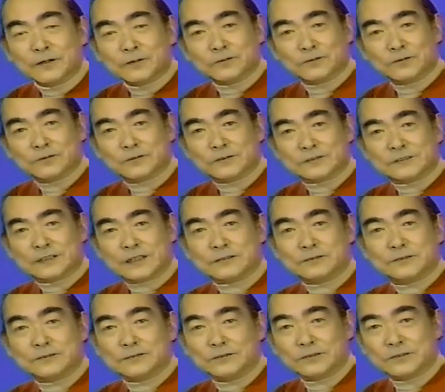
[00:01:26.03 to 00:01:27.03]
この
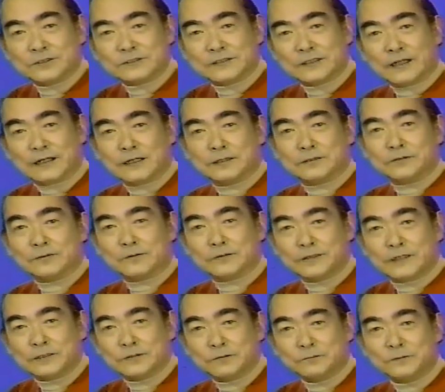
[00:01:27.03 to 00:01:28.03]
チャック・ノリスあ
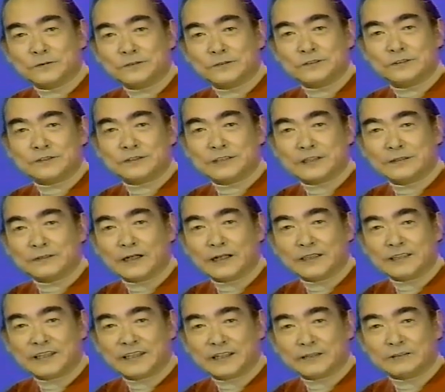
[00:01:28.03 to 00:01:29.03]
の例のブルース・リーの
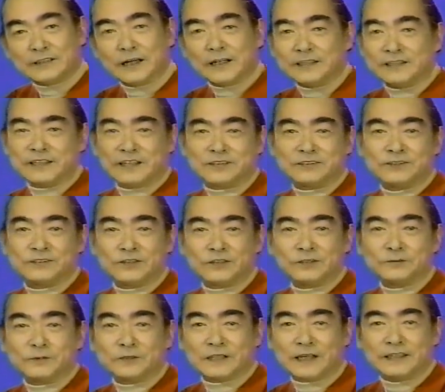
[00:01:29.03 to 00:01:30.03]
相手役相手役と
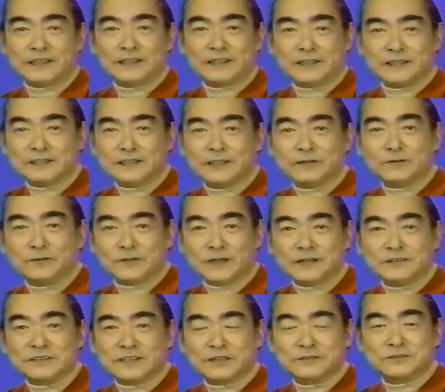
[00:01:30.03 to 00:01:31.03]
いうよりも大変なこ
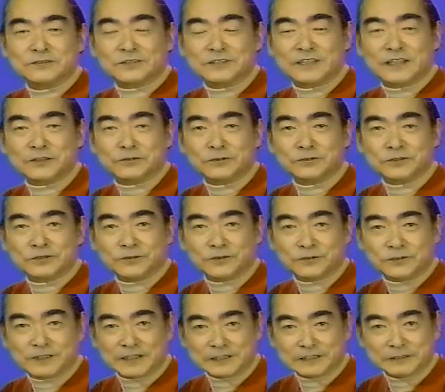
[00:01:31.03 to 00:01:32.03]
の悪役として登
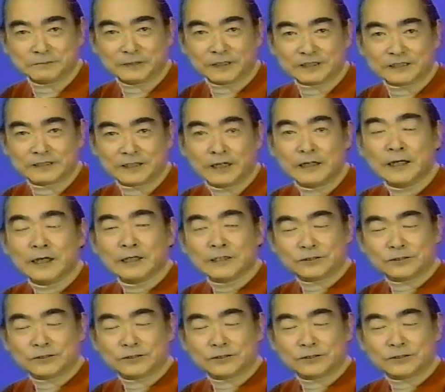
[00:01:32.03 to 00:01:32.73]
場いたしまして